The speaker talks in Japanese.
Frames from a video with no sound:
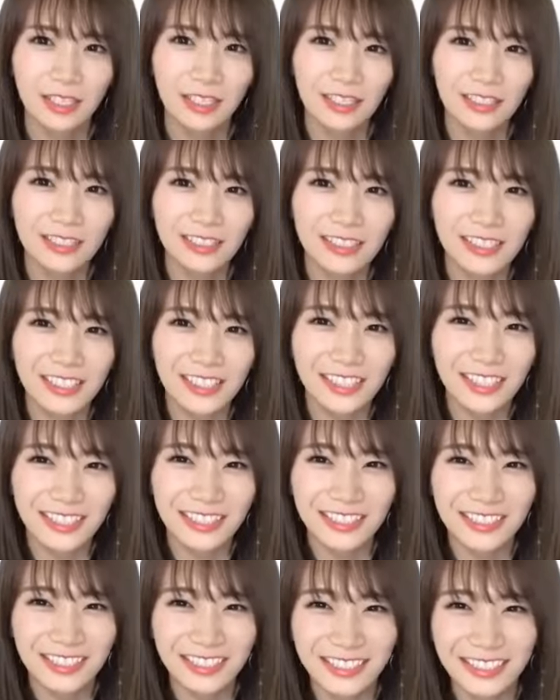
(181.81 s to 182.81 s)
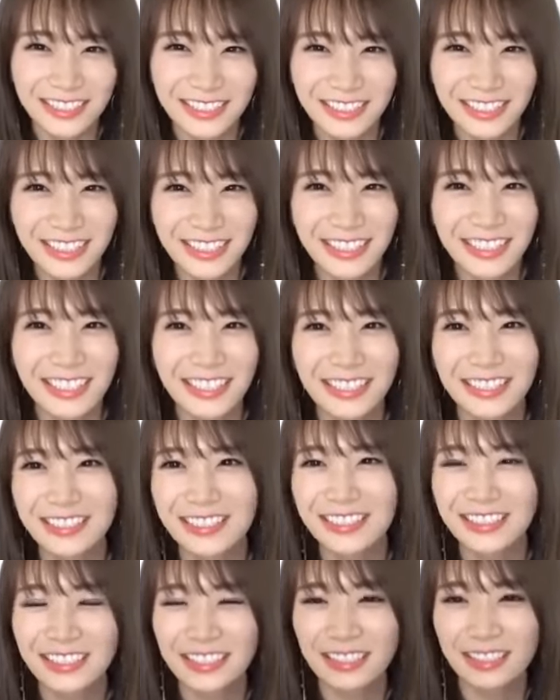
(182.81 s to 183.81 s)
エンジン
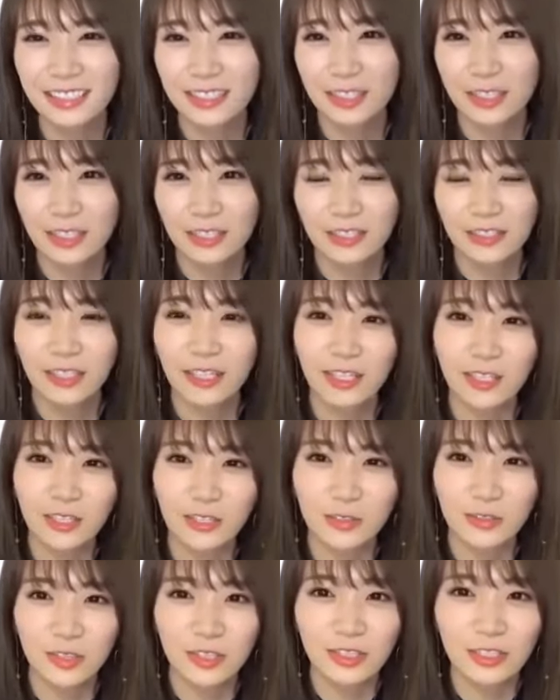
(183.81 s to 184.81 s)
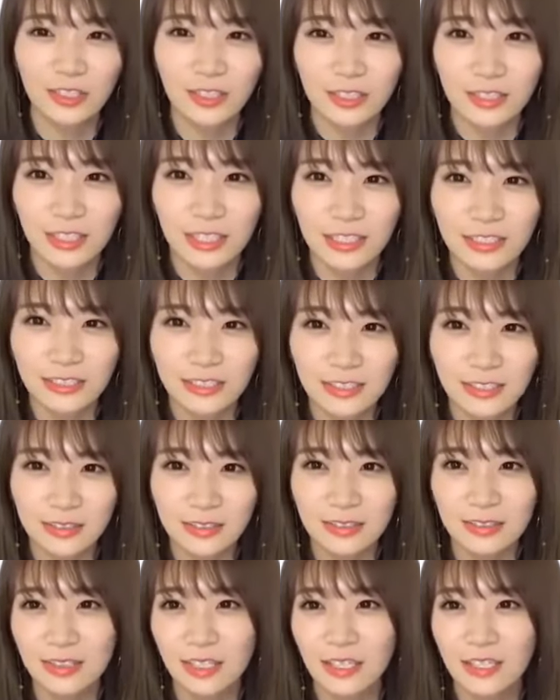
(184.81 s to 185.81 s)
エンジン誰か言ってたかな
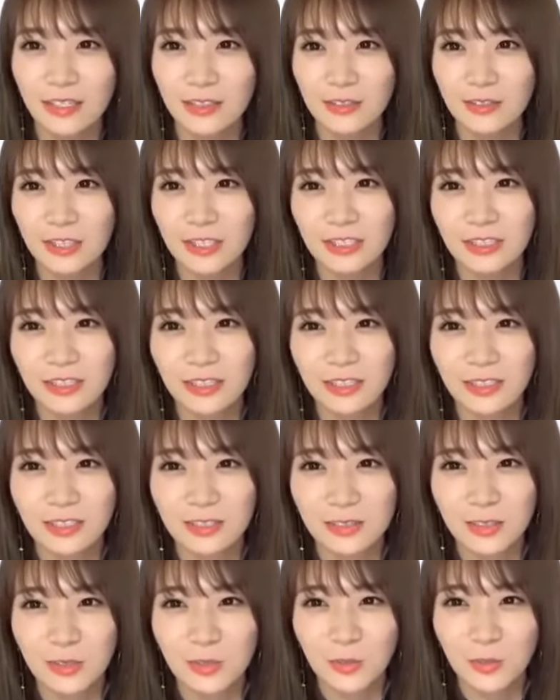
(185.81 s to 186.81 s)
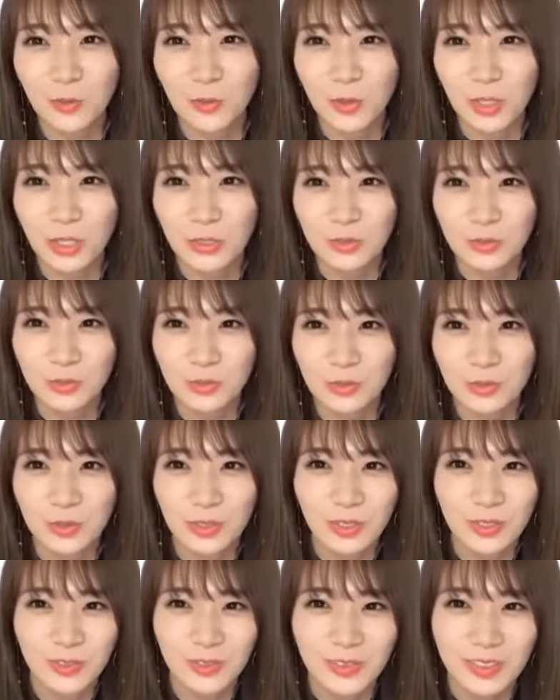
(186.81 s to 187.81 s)
エンジン最悪だったんですけど紅白の
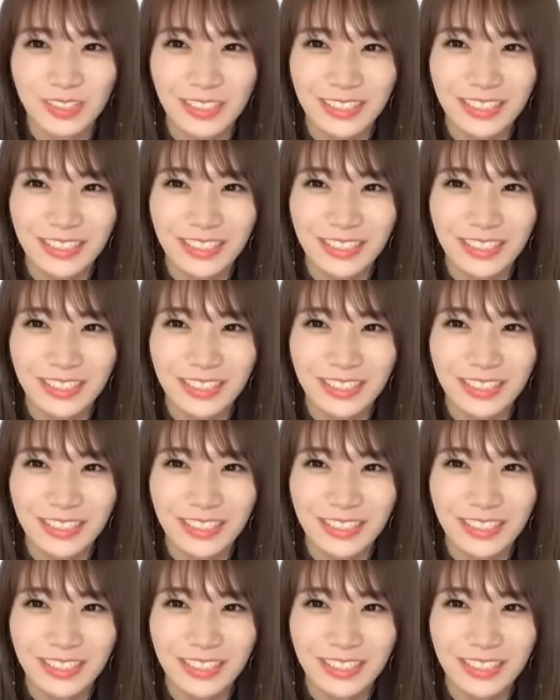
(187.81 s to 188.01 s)
時の